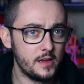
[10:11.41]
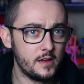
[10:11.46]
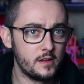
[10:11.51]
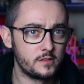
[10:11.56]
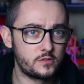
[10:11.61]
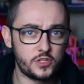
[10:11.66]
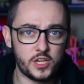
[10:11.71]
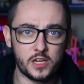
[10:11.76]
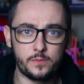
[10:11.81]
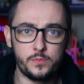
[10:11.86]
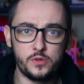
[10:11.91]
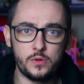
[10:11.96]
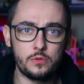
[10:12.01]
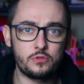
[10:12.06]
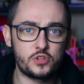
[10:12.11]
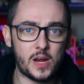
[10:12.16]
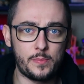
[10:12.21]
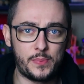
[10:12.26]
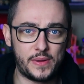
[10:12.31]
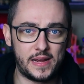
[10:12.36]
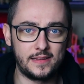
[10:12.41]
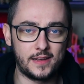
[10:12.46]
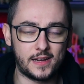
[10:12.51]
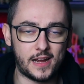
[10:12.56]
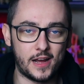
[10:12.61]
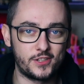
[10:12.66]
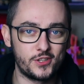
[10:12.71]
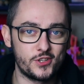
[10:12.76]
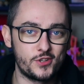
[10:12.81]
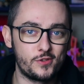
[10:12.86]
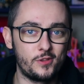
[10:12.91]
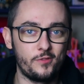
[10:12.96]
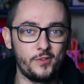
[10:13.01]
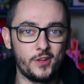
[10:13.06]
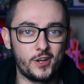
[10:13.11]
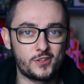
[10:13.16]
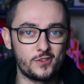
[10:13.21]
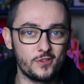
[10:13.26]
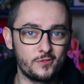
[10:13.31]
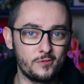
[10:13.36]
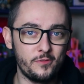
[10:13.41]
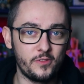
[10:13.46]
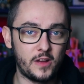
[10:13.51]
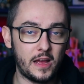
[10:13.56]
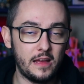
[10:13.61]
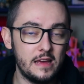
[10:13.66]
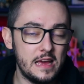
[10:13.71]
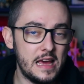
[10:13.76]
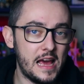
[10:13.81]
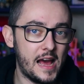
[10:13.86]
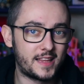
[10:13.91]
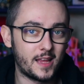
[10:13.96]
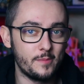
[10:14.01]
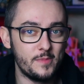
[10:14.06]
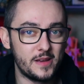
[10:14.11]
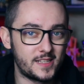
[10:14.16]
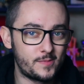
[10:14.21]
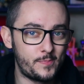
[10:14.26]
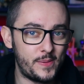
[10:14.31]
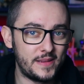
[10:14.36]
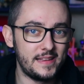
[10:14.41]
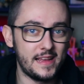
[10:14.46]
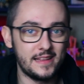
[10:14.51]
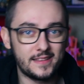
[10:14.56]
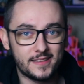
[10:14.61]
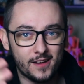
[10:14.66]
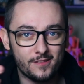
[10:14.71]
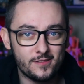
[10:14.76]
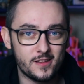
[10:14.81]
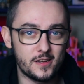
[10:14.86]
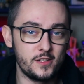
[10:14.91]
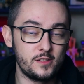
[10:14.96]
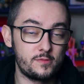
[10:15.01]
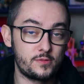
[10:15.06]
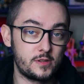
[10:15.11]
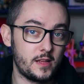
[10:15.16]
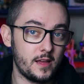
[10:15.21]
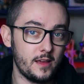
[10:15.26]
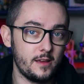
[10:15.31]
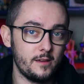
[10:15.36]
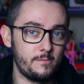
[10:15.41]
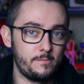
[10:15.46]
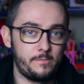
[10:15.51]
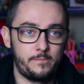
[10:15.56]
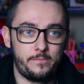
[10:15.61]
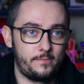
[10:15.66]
coś jakbyś miał żabkę na chacie, że otwierasz lodówkę, a tam ekspedientka, która ci sprzedaje